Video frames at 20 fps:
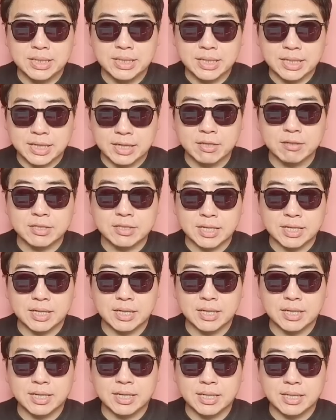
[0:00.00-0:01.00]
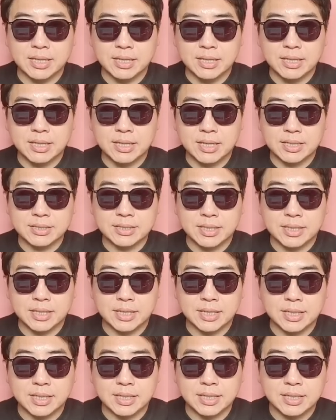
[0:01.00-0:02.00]
그래서 제가
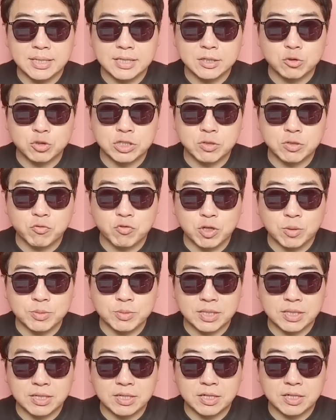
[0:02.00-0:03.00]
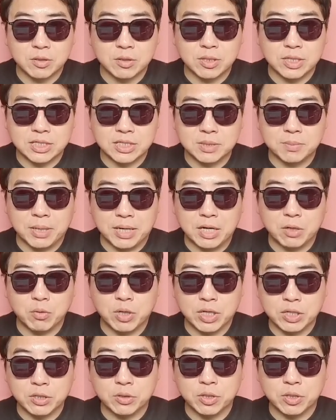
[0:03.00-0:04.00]
항상 주식은 위험 자산이라는 걸 잊지 말라고
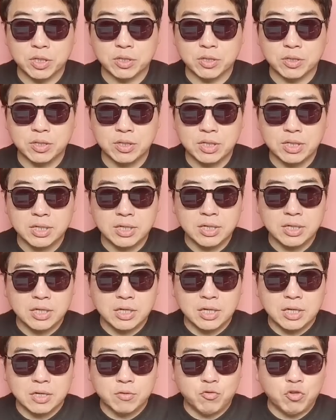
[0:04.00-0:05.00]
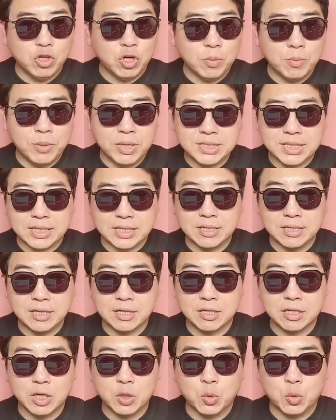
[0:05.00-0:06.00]
하는 거예요. 위험한 자산에
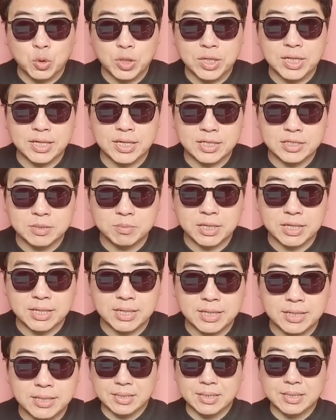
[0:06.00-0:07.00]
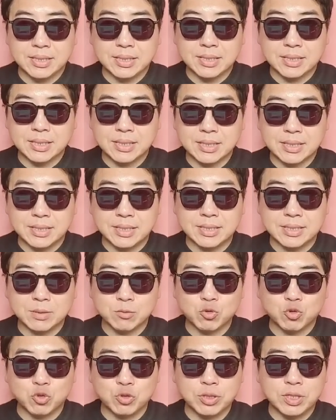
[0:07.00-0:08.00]
그렇게 올인하겠습니까? 근데 참
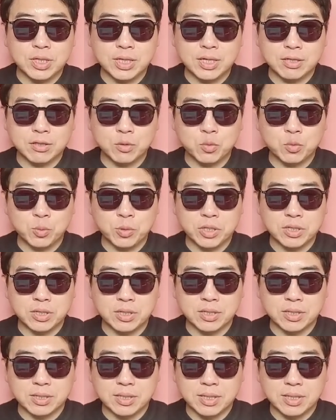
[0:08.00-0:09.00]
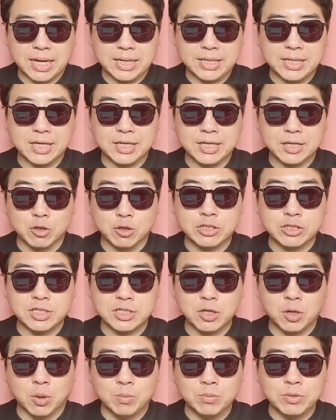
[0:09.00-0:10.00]
군대에서 보면은 아예
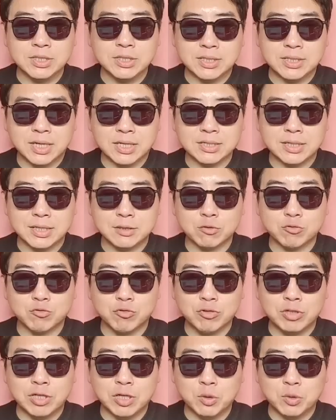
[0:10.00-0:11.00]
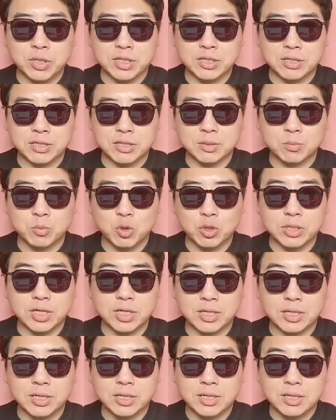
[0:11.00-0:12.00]
여친이 없는 상태에서 군대 온 애들은 뭐
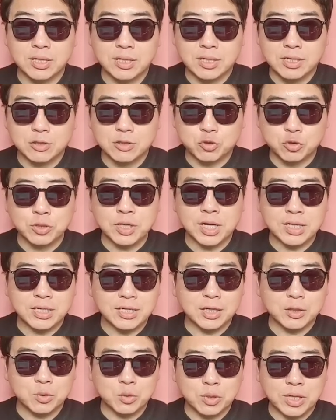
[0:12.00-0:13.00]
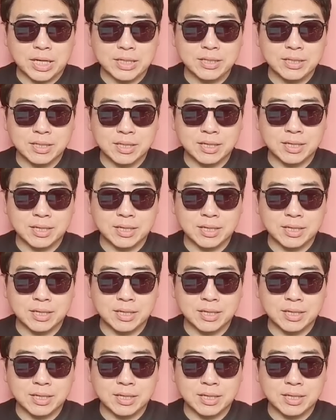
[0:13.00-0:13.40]
그냥 중간이라도 가는데